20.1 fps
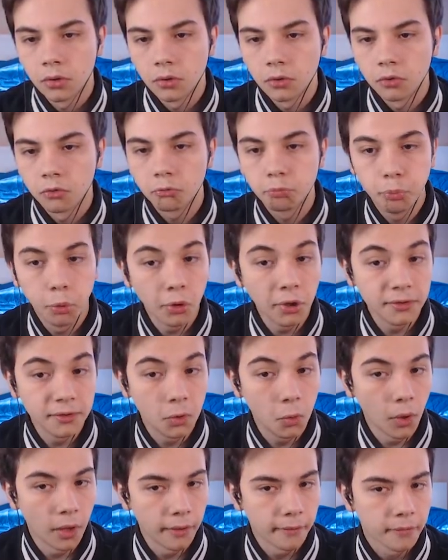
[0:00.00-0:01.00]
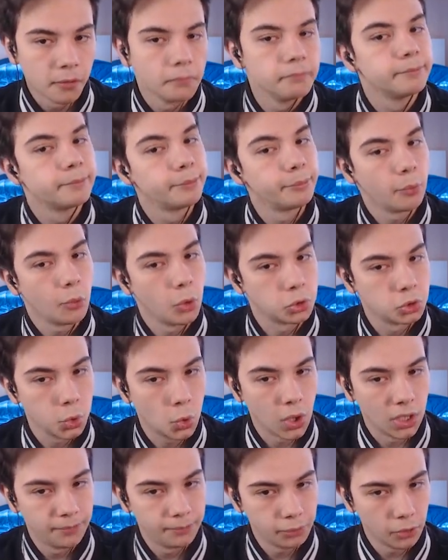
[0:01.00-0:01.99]
Sbuchi di qua. Questo
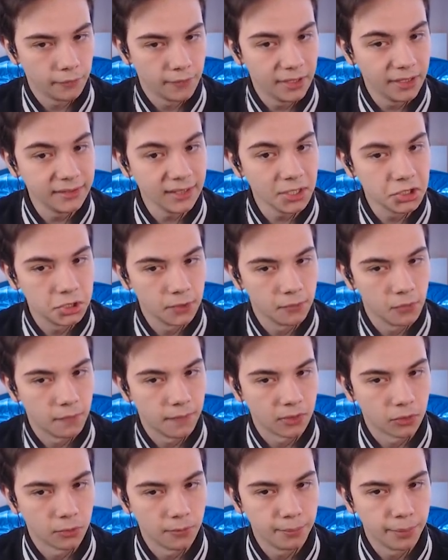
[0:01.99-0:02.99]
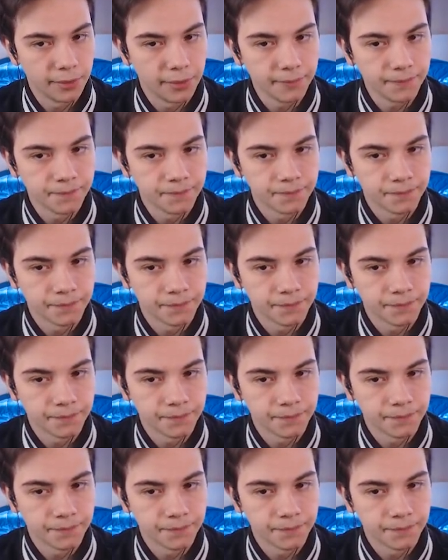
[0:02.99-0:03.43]
qua, però vedete che si doveva far rompere?